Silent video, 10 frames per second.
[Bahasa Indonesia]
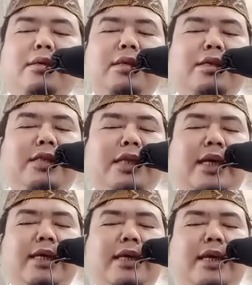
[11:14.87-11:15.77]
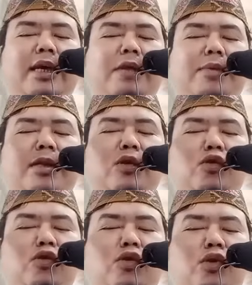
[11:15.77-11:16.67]
Di sini ada kalimat
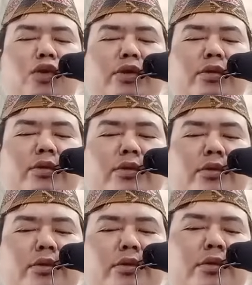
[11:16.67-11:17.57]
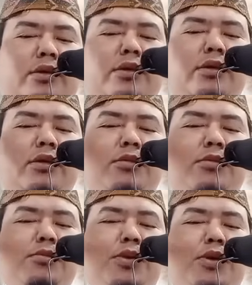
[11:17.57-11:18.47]
nurun
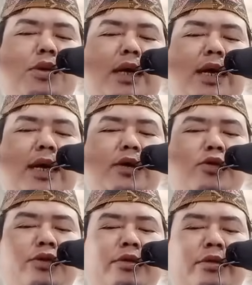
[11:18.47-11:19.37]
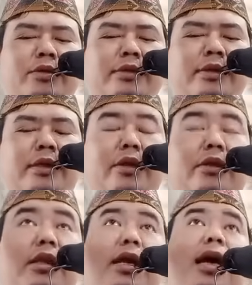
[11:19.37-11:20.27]
burhanun
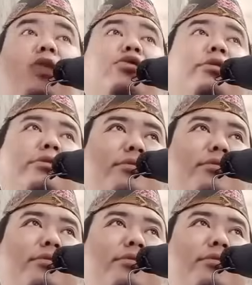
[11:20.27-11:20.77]
diaun.